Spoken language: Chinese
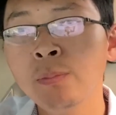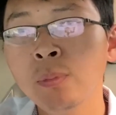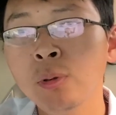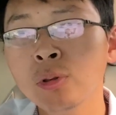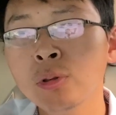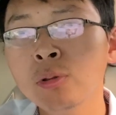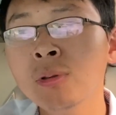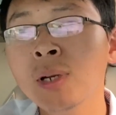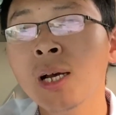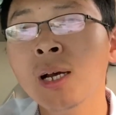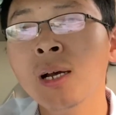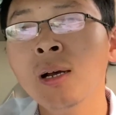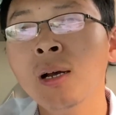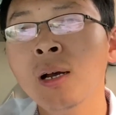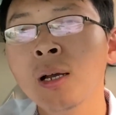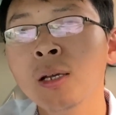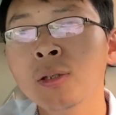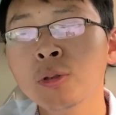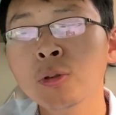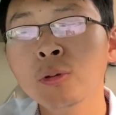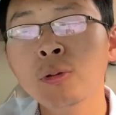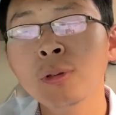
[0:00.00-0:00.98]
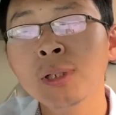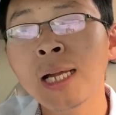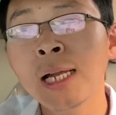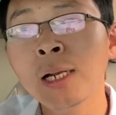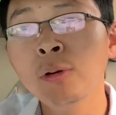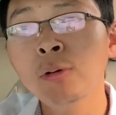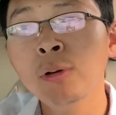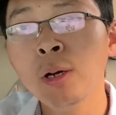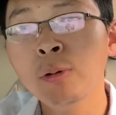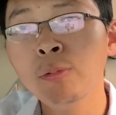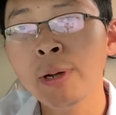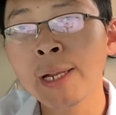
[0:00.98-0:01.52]
不去那个中国大
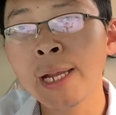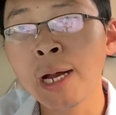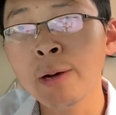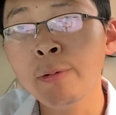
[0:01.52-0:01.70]
陆的外